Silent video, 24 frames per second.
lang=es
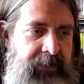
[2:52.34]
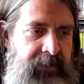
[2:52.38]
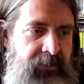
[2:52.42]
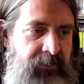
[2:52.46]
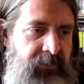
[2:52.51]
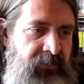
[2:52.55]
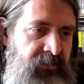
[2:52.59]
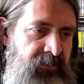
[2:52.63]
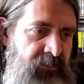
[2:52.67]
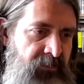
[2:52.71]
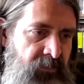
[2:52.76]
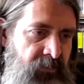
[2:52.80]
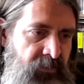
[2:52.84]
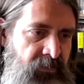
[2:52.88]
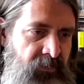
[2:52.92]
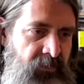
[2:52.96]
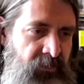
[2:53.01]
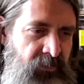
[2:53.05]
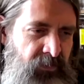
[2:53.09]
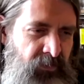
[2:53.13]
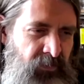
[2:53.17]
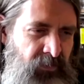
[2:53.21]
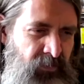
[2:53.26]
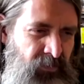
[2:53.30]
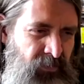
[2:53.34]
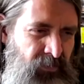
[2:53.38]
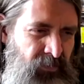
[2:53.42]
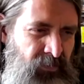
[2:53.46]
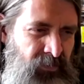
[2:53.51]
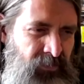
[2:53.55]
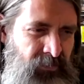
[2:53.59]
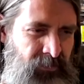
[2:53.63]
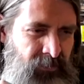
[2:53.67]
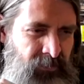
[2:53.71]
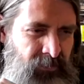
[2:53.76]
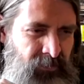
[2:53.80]

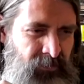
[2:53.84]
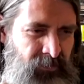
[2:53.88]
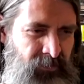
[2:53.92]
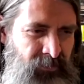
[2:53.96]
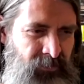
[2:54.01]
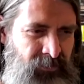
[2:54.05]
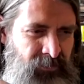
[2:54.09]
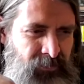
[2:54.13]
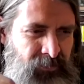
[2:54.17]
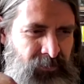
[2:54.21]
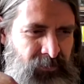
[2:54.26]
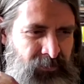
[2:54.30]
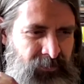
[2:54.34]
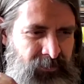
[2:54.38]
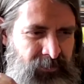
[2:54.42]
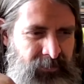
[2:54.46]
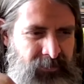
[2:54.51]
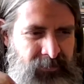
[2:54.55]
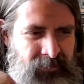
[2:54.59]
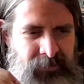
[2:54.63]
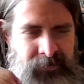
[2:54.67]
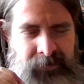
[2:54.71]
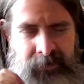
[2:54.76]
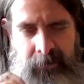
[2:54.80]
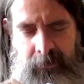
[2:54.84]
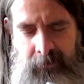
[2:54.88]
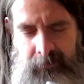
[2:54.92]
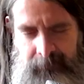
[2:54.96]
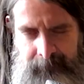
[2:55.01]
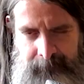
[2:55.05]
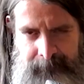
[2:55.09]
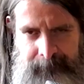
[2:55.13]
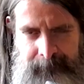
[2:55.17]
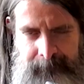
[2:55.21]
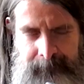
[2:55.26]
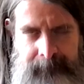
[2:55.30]
pero
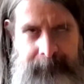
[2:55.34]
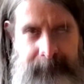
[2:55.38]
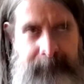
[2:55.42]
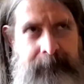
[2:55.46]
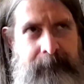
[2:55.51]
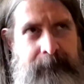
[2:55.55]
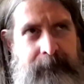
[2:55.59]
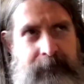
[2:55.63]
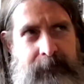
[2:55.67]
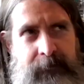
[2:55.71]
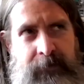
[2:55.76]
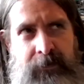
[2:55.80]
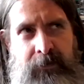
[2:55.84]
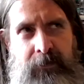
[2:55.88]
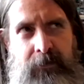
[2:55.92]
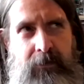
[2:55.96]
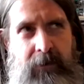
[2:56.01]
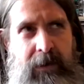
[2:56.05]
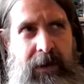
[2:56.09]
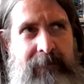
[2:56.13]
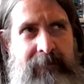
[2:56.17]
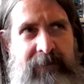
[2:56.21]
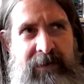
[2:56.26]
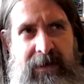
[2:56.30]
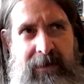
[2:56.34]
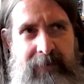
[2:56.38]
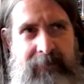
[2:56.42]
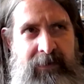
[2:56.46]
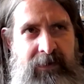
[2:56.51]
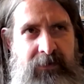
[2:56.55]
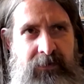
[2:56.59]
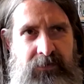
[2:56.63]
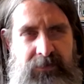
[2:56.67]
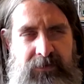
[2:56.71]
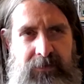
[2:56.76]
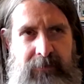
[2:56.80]
no. No, a mí al
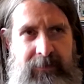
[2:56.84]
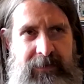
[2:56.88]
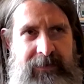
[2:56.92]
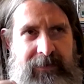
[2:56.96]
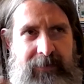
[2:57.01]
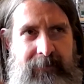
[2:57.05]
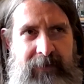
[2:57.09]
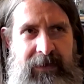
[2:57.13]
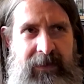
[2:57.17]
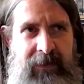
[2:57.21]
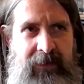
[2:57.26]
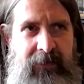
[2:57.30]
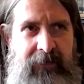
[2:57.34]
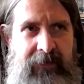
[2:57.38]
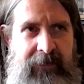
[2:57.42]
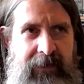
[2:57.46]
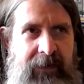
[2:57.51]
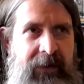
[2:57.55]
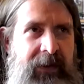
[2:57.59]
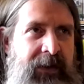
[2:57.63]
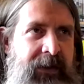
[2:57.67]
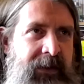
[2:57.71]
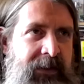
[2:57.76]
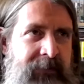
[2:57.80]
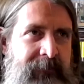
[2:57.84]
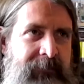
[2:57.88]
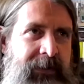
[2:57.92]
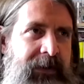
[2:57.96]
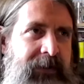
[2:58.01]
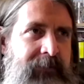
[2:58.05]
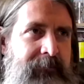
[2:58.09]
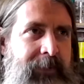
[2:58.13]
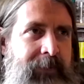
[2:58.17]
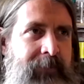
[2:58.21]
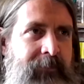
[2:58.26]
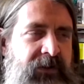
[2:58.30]
menos no me termina de dar.
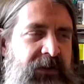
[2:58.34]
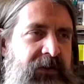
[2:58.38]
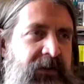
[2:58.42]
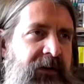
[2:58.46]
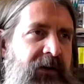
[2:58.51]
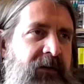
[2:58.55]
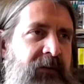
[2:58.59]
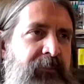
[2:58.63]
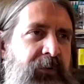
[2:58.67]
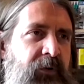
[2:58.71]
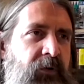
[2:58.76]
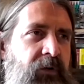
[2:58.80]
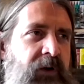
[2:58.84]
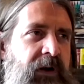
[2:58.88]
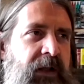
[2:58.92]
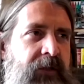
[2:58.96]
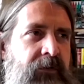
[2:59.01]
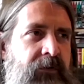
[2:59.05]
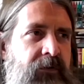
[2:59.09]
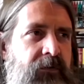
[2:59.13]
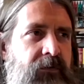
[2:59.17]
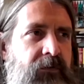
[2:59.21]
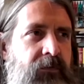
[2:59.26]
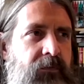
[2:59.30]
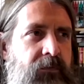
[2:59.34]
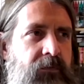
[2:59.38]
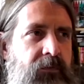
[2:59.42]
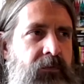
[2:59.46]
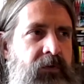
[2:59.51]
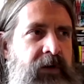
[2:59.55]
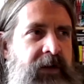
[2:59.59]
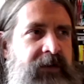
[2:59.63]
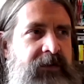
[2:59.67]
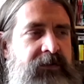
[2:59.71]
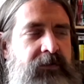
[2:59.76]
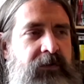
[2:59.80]
Vale, vamos a tener por un lado
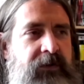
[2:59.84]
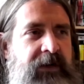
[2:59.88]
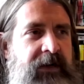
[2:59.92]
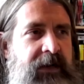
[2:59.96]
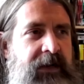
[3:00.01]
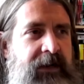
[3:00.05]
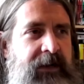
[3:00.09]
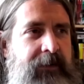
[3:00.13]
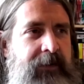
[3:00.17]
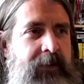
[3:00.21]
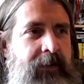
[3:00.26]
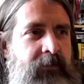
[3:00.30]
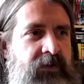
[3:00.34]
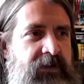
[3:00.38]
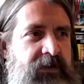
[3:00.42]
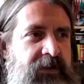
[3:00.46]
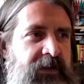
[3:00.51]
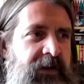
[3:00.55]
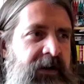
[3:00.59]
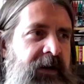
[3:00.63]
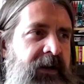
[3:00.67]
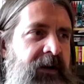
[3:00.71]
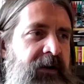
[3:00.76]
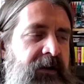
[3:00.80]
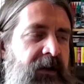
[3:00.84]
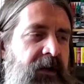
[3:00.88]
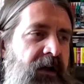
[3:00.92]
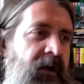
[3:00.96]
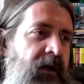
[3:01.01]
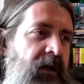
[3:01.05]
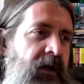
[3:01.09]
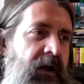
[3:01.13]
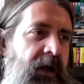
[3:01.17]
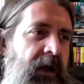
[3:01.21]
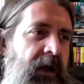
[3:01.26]
una historia en la que vamos a tener